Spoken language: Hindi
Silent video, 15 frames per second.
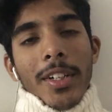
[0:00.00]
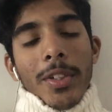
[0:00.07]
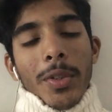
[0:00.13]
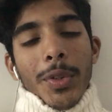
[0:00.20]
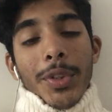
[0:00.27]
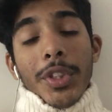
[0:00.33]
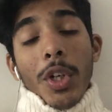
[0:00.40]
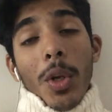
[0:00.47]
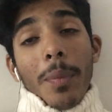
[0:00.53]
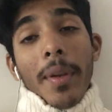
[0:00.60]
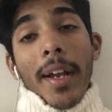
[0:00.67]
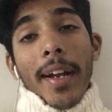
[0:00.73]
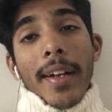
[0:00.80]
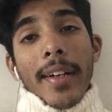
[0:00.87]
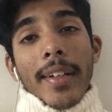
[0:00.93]
तो चलो अपनी
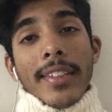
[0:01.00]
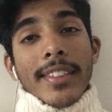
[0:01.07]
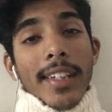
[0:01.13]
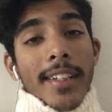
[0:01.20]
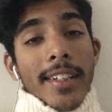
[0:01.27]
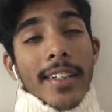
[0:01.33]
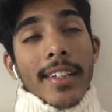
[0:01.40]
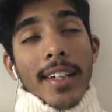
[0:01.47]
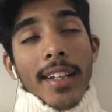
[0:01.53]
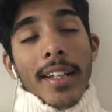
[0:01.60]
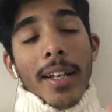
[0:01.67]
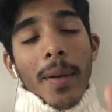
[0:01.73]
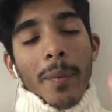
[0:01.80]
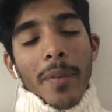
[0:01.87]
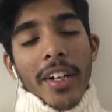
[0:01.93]
एडिटिंग जल्दी से जल्दी
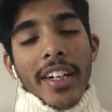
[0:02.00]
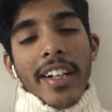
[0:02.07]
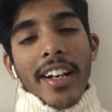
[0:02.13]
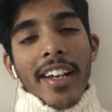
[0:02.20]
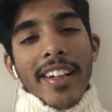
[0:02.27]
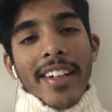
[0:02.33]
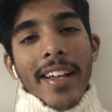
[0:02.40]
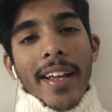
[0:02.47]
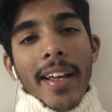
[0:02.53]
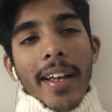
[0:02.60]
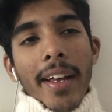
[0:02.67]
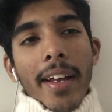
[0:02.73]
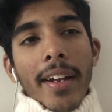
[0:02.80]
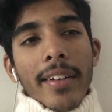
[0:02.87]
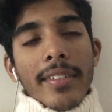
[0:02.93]
कंप्लीट कर लेते
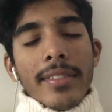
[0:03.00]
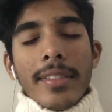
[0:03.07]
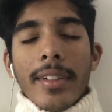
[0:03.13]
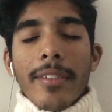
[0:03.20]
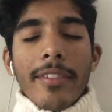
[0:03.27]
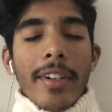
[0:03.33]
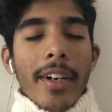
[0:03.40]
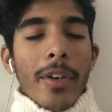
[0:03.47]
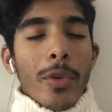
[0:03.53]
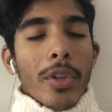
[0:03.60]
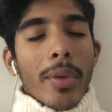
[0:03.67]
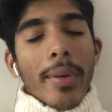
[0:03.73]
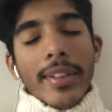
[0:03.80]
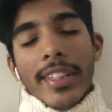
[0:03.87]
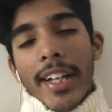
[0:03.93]
हैं एंड फिर उसके
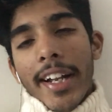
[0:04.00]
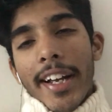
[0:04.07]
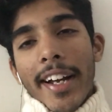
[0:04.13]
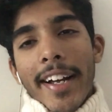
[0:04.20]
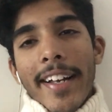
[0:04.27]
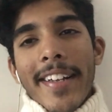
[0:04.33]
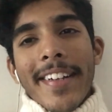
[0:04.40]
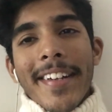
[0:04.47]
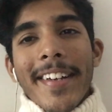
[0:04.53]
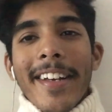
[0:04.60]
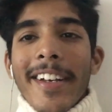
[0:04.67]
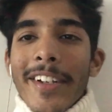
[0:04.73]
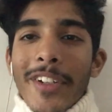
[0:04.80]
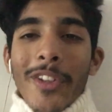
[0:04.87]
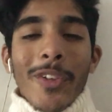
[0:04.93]
बाद खाना खा के
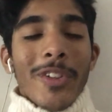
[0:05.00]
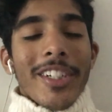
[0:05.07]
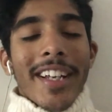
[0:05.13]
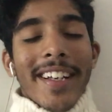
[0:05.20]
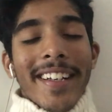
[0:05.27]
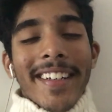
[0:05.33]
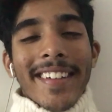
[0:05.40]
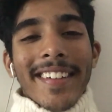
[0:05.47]
सो जाएंगे